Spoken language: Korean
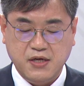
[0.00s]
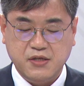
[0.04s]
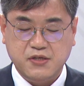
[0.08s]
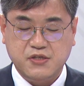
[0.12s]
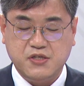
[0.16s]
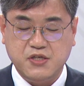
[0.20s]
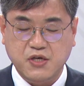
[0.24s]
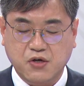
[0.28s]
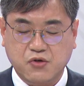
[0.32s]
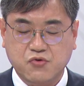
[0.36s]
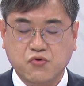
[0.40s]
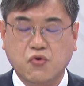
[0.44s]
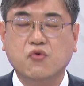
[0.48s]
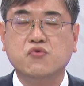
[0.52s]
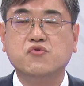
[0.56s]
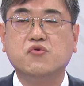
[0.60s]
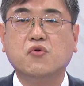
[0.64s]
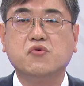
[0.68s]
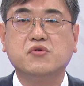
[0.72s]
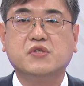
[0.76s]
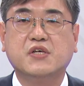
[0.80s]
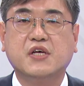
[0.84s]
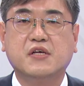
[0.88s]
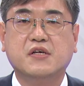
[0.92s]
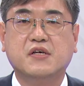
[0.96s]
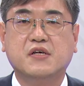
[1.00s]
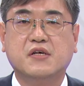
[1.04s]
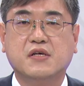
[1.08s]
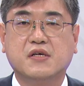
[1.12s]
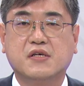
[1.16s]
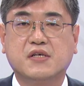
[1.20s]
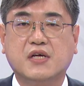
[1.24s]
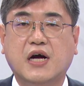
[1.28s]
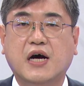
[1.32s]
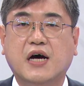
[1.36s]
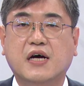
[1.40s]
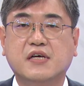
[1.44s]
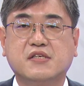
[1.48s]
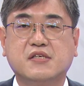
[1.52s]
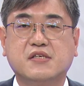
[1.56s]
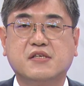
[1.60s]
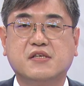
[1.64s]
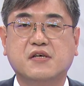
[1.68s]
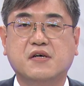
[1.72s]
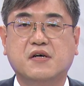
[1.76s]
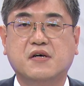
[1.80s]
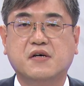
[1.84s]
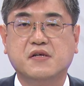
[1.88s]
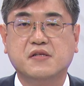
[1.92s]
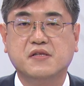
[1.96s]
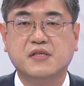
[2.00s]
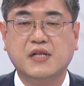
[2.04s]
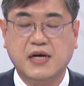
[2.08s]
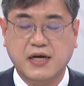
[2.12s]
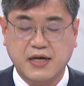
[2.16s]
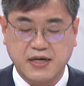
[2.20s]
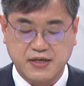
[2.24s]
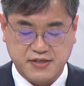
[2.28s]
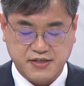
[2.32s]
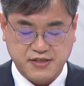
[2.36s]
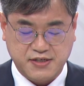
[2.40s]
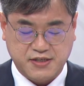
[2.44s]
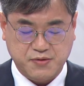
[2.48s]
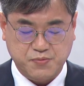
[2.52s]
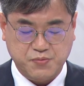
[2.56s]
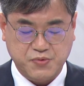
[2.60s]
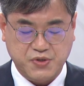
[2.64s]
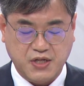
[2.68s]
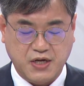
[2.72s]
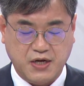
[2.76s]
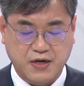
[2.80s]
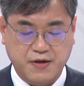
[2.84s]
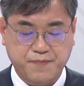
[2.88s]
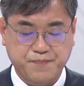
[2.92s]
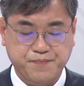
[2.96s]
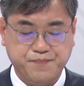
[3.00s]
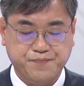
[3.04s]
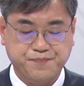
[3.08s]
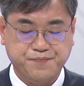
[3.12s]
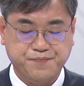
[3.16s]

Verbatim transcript: 지역 공동체를 강화시켜 나갈 것입니다.